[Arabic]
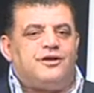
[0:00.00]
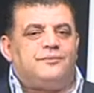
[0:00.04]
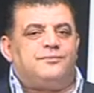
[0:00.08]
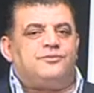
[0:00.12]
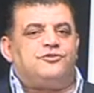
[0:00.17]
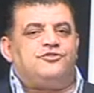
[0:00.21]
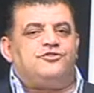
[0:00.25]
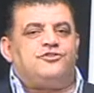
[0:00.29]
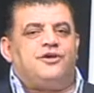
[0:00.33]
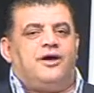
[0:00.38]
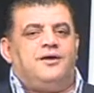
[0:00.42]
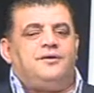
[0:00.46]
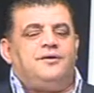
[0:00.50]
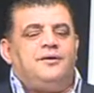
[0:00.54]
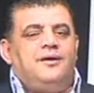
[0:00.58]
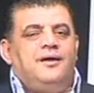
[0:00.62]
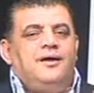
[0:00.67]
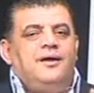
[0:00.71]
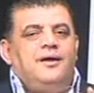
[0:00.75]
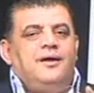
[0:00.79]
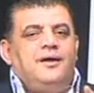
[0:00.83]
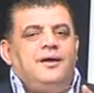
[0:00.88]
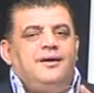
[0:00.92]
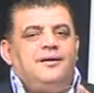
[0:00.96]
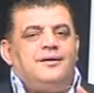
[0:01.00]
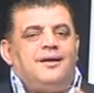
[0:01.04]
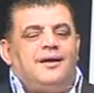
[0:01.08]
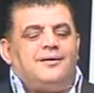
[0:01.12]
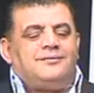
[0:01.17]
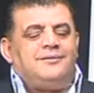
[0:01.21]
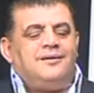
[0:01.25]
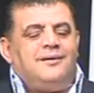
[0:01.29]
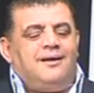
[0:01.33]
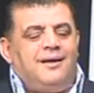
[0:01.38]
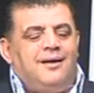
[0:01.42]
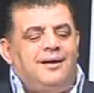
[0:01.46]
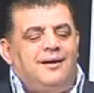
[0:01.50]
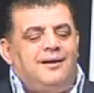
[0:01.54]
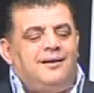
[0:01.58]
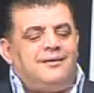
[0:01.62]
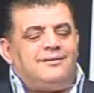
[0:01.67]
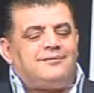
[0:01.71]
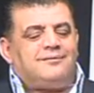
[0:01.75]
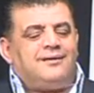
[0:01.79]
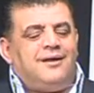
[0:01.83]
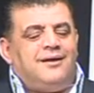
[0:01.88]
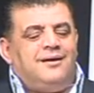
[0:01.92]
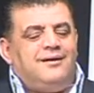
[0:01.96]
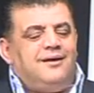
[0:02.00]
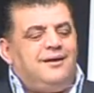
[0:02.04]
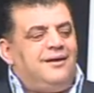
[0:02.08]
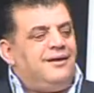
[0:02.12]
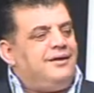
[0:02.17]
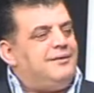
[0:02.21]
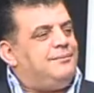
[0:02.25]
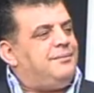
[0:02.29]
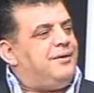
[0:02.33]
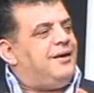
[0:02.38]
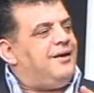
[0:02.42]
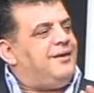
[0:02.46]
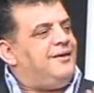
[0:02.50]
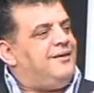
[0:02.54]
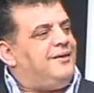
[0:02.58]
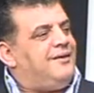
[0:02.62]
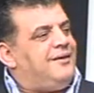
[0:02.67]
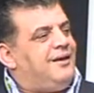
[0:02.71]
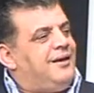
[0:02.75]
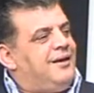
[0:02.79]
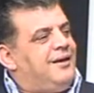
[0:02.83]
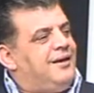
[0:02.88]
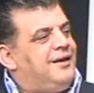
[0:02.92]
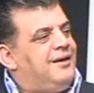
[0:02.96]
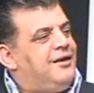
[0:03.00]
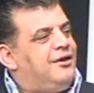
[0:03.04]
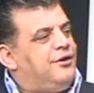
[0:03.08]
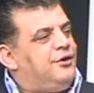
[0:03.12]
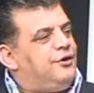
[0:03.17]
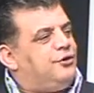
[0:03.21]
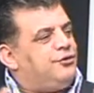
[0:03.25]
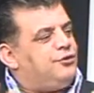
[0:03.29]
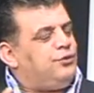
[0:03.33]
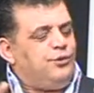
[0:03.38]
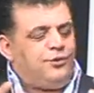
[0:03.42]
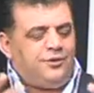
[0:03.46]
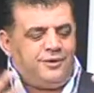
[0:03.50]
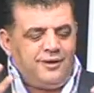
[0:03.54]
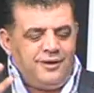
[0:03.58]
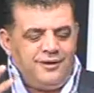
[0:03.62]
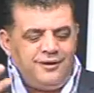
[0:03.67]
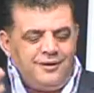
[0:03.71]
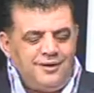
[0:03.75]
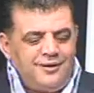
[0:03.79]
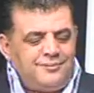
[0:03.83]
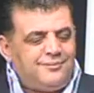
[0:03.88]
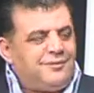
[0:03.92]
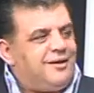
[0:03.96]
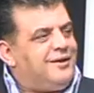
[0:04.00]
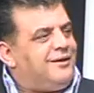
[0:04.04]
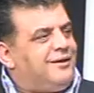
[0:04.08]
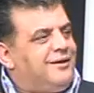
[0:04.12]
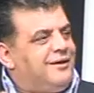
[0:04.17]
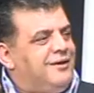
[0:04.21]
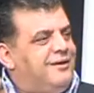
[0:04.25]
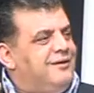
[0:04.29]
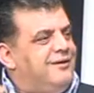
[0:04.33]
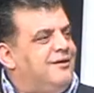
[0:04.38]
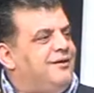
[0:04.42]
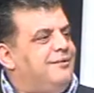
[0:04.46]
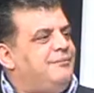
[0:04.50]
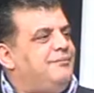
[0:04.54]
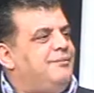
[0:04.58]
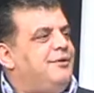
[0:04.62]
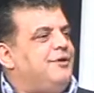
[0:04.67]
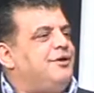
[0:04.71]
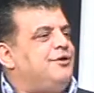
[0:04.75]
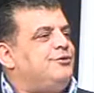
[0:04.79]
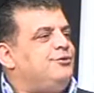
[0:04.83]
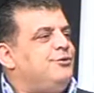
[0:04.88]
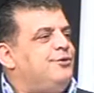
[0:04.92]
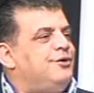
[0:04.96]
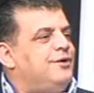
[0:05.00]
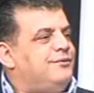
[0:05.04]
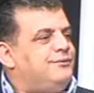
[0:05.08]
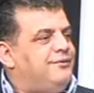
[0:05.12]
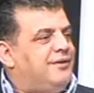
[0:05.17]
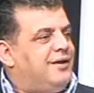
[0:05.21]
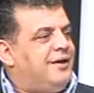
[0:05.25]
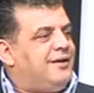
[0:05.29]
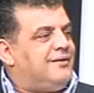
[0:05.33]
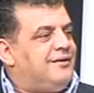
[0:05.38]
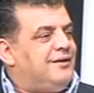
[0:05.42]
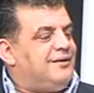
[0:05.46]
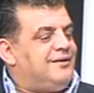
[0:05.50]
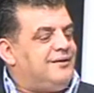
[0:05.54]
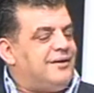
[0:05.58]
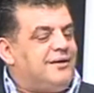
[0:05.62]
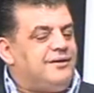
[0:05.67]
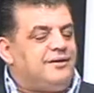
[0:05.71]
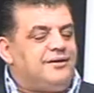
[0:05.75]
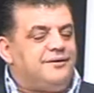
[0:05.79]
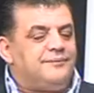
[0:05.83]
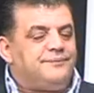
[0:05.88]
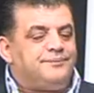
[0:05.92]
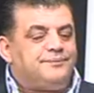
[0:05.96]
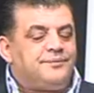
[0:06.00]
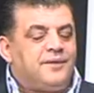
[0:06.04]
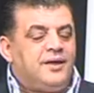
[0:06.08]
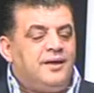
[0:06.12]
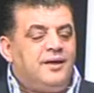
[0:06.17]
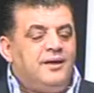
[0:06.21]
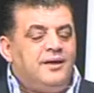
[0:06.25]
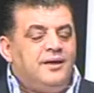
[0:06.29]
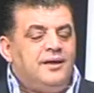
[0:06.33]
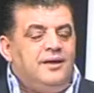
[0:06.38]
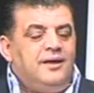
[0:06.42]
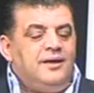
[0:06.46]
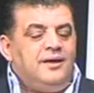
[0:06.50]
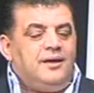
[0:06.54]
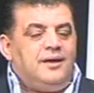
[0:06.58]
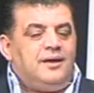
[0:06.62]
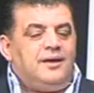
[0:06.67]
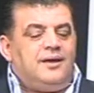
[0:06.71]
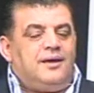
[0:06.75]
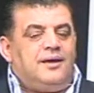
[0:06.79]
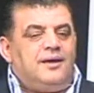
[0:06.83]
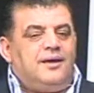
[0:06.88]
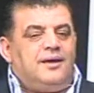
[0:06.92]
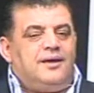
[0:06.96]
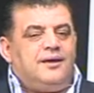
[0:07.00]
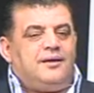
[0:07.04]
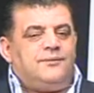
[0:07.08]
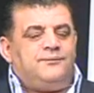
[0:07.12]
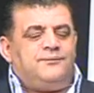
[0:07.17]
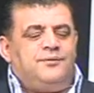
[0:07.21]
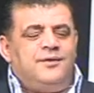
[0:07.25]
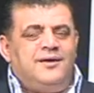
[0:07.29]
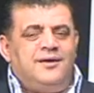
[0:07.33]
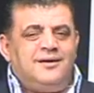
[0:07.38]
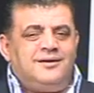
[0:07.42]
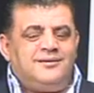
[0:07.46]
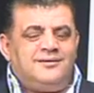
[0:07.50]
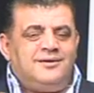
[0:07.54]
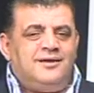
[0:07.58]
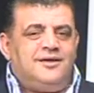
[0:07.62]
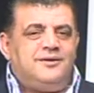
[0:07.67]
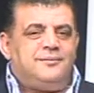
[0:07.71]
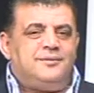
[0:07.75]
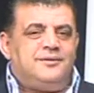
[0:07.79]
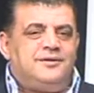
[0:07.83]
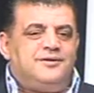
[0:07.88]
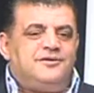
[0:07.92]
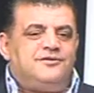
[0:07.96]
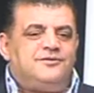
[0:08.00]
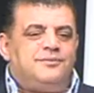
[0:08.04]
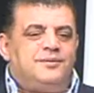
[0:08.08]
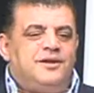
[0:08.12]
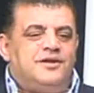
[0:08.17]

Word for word: بالشعر نعطيها الطلة البهية لها لتكون هي الملكة هي الإمبراطورة في هذه الليلة آه في كتير بالنسبة